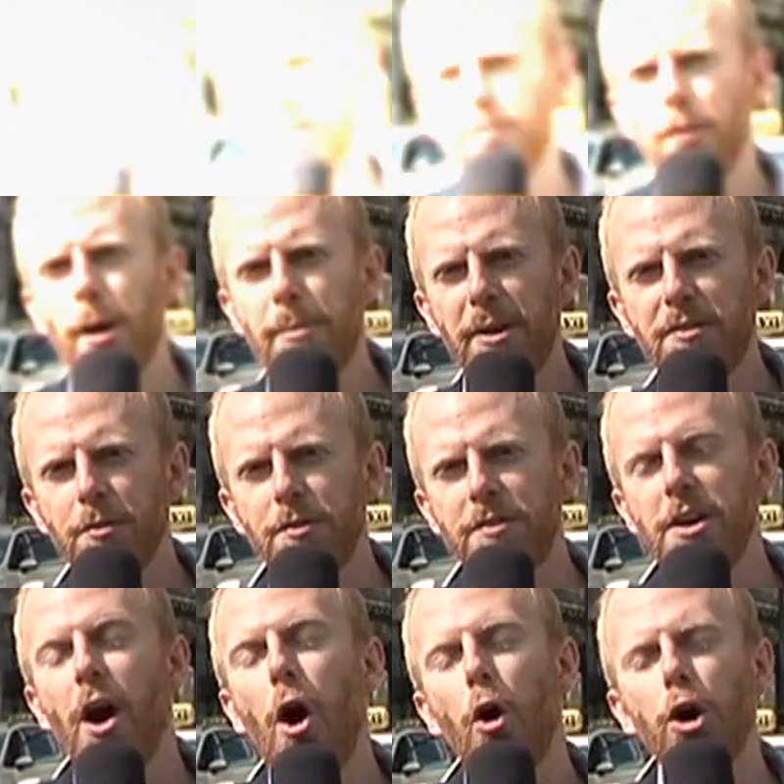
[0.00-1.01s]
Il faudra
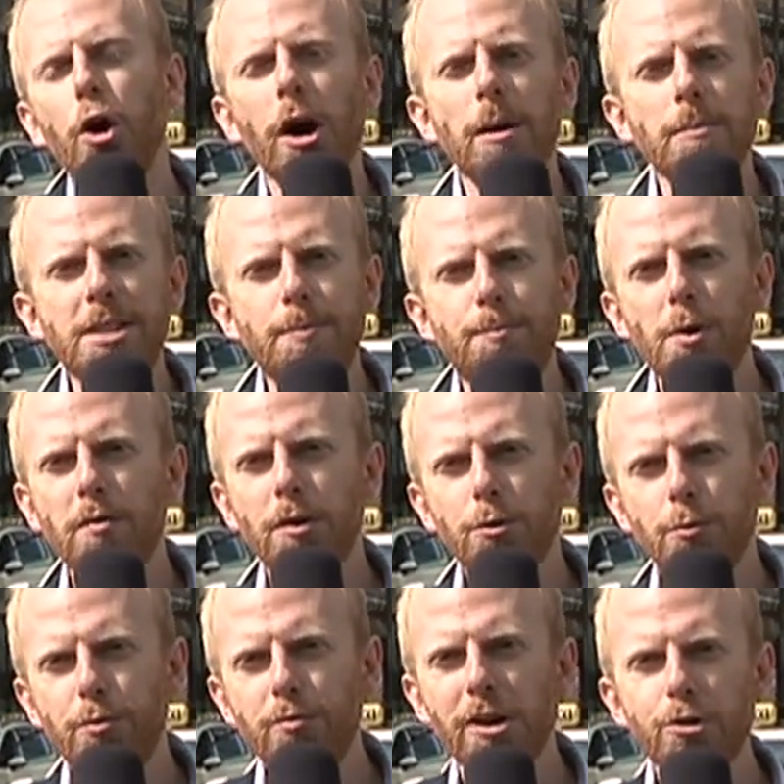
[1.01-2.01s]
patienter encore un petit peu avant
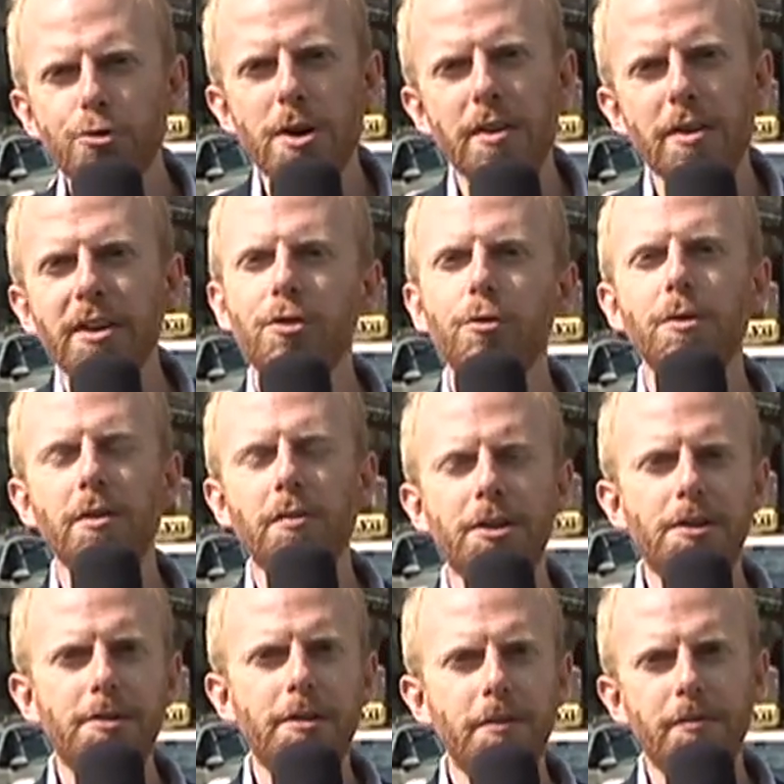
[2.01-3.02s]
de pouvoir jouer à la version
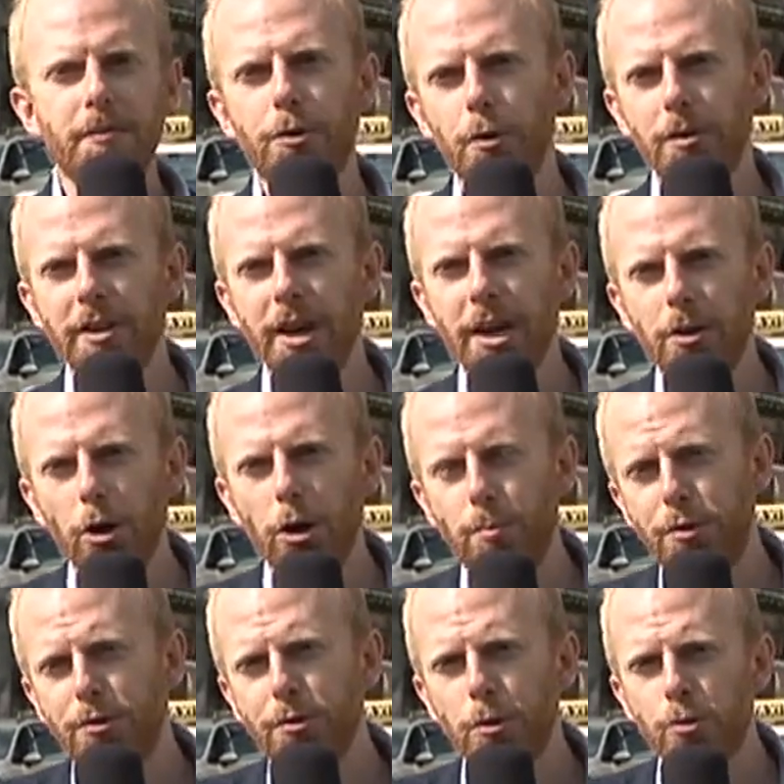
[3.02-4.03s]
définitive de Nightcall
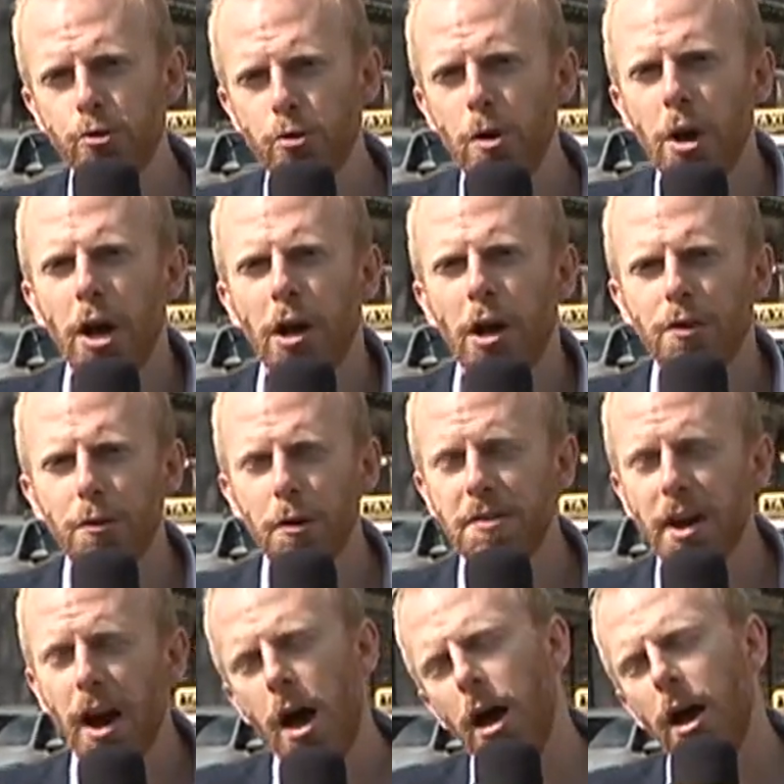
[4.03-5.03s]
puisque le jeu
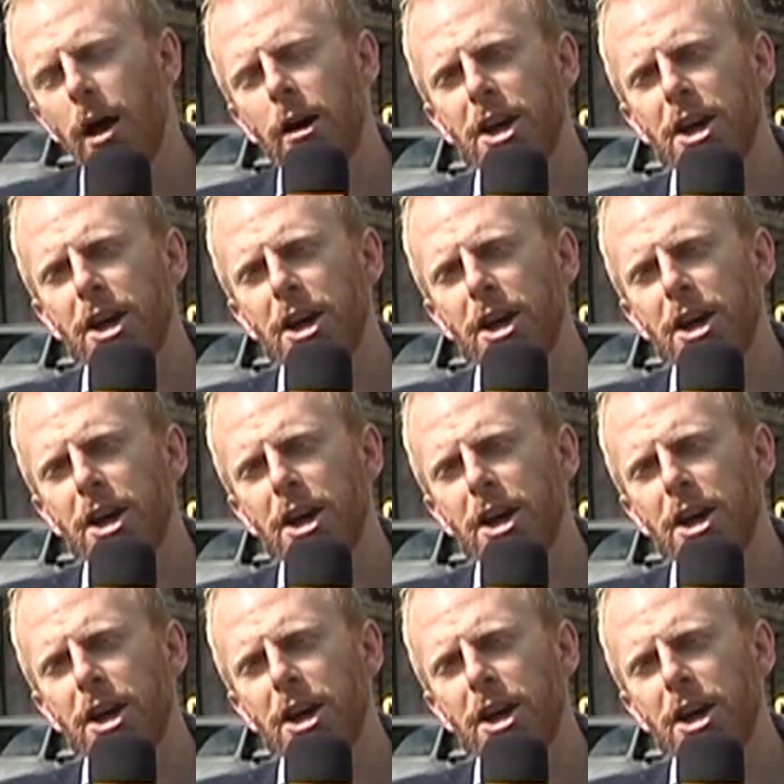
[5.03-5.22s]
sortira